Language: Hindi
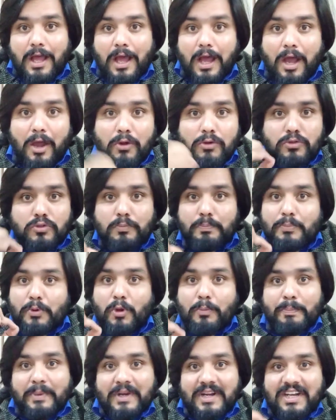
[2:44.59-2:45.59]
हाउ टू
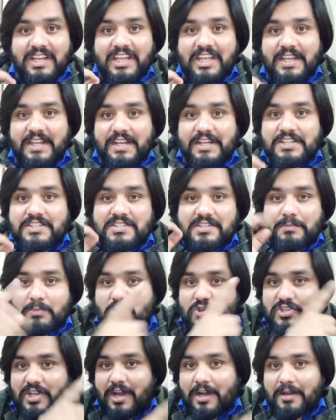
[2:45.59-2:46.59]
प्रॉपरली ईट
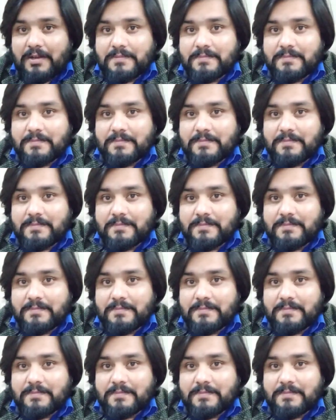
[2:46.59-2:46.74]
समोसा